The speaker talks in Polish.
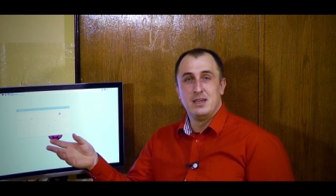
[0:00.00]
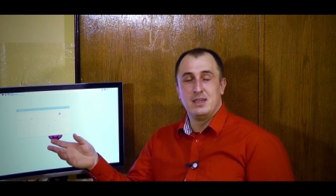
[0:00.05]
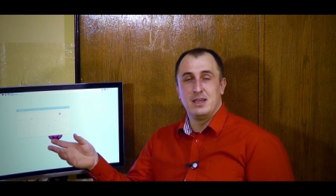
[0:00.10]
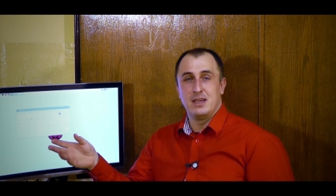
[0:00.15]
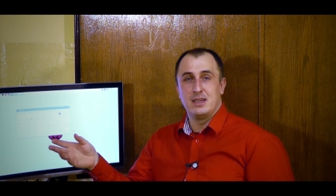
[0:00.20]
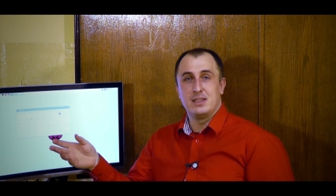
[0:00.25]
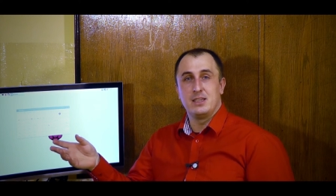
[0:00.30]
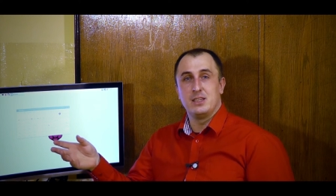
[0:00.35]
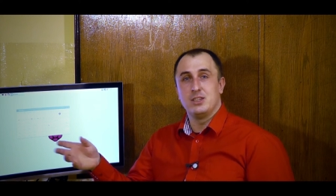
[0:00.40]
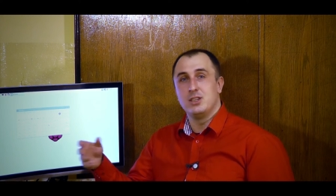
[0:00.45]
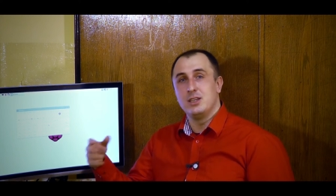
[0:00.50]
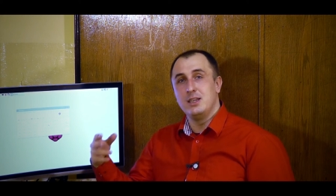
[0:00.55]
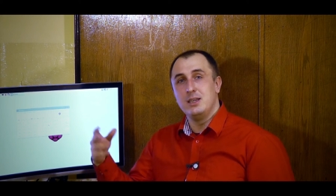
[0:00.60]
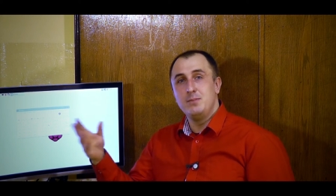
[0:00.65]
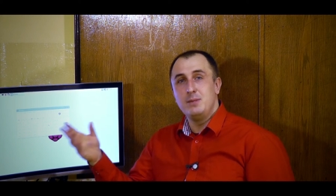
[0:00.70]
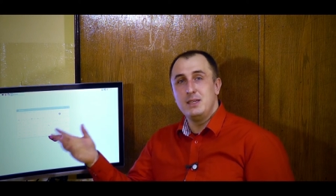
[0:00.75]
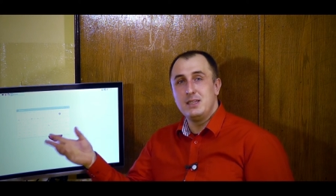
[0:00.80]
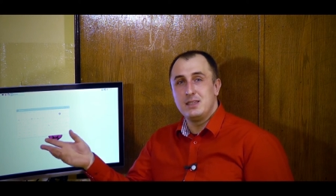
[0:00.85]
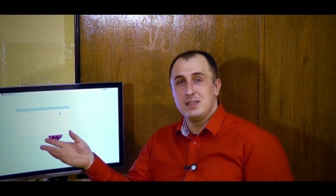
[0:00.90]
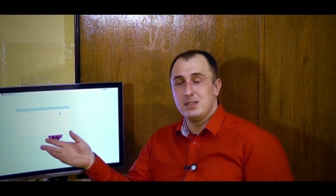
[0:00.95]
jakieś
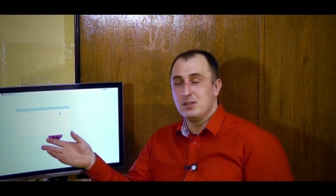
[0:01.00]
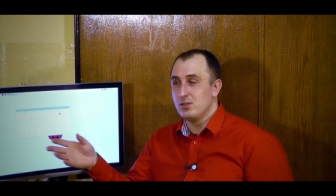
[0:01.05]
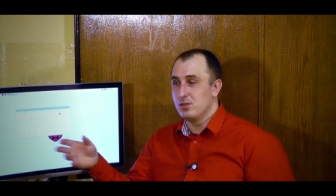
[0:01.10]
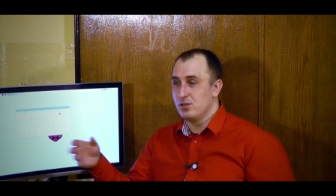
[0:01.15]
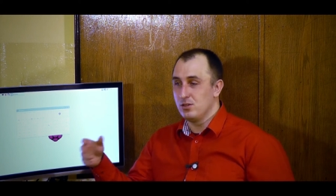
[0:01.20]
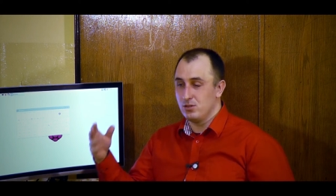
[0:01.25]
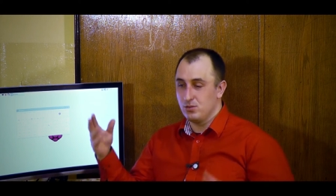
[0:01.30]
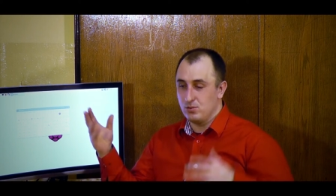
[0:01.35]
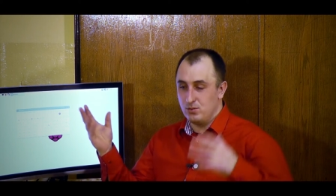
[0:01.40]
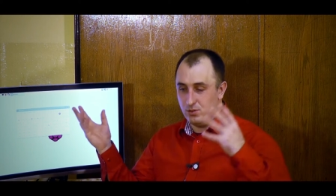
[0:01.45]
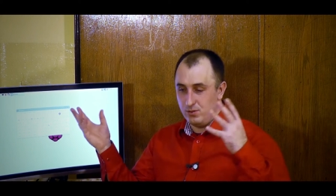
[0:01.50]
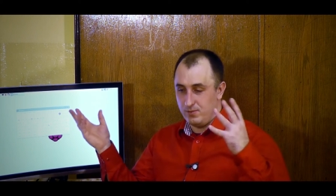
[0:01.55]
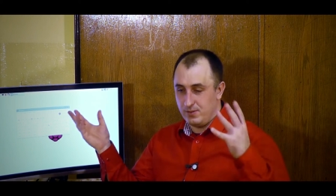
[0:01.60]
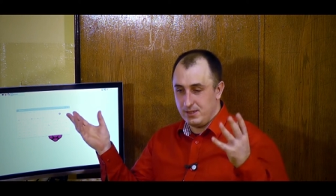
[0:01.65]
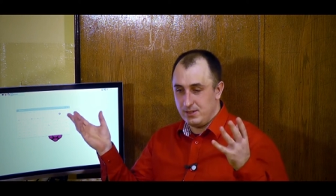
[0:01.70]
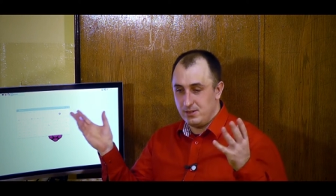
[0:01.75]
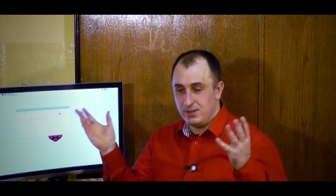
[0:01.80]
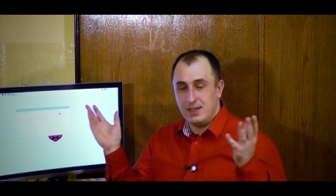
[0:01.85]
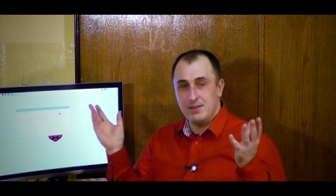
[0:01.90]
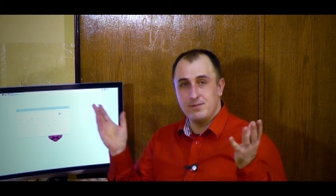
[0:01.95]
limity, no coś
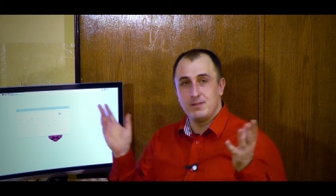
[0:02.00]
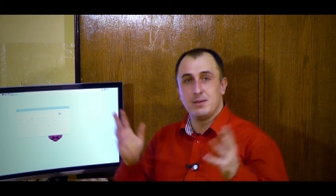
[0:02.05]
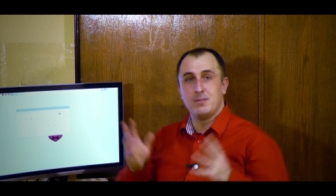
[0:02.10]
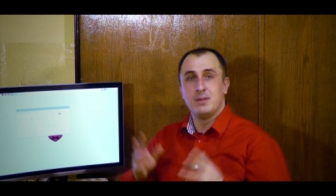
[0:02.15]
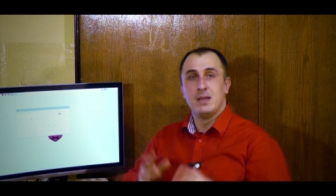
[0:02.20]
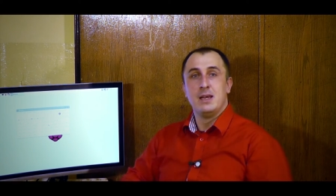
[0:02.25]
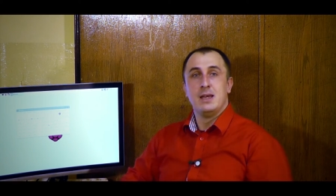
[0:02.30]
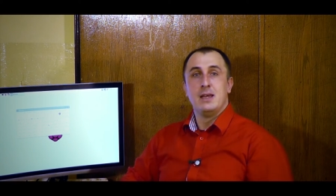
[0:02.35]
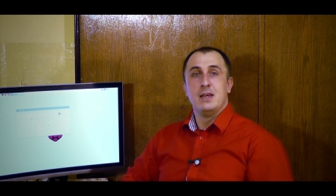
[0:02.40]
kuźwa, no nie wiem.